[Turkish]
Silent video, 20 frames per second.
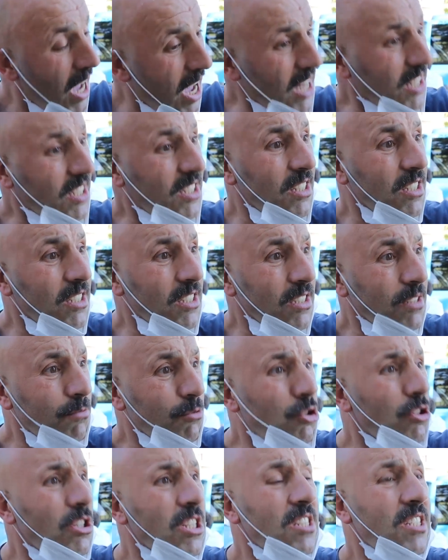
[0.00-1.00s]
Her e,
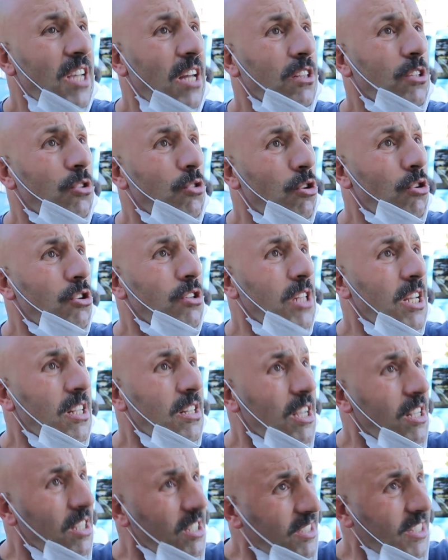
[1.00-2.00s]
bütün insanların önünde
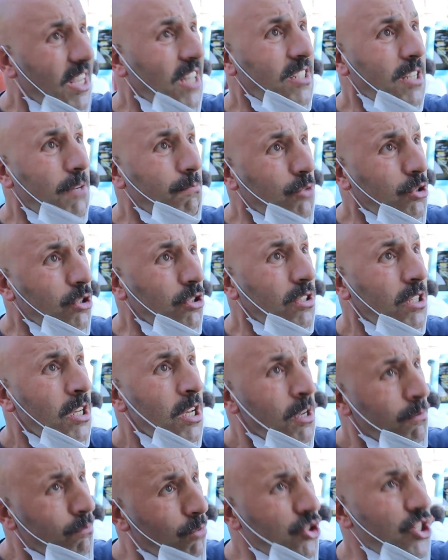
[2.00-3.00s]
de istersen bunu
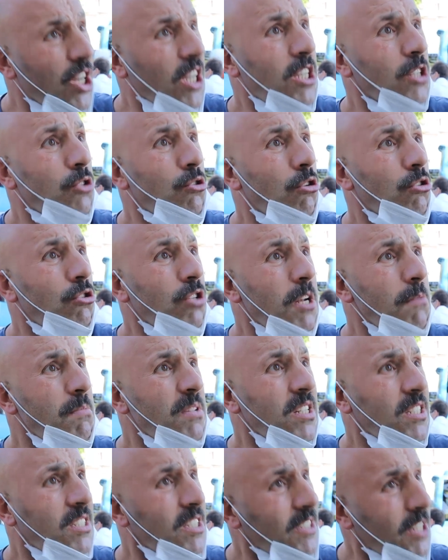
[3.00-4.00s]
bu şekilde
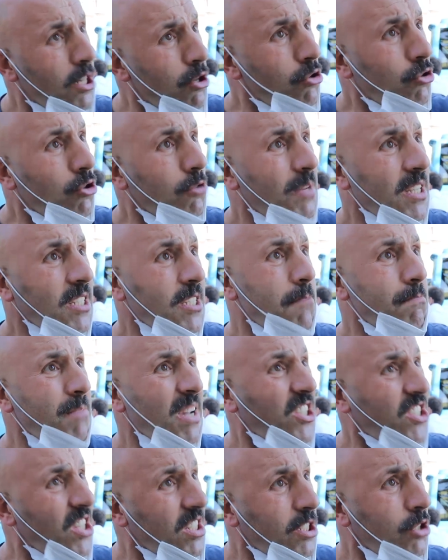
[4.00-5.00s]
öldürebilirsin. Sen öldürmezsen
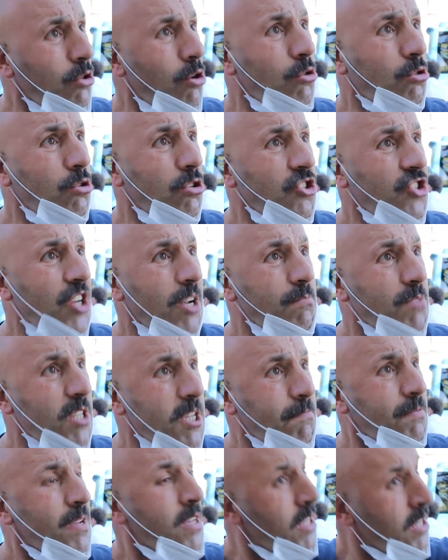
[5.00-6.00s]
ben kesin öldüreceğim
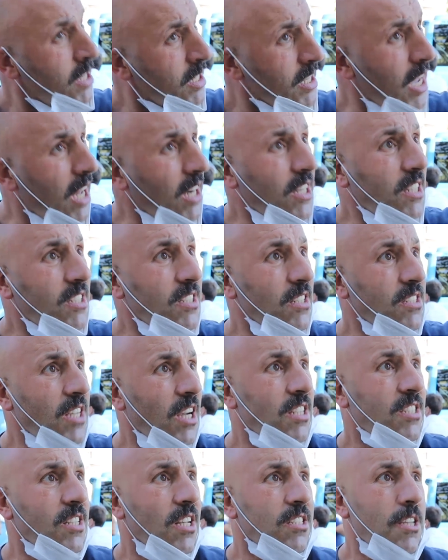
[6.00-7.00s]
deyip yani kısasa
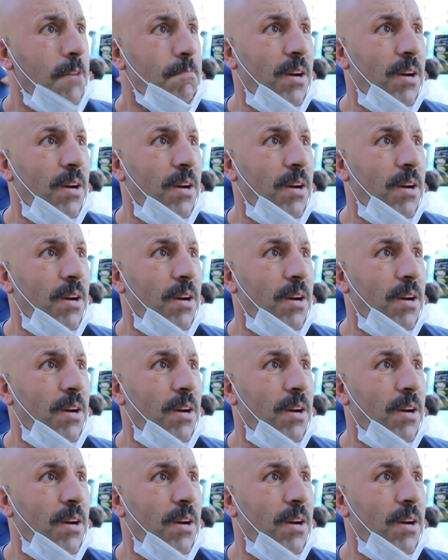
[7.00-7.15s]
kısas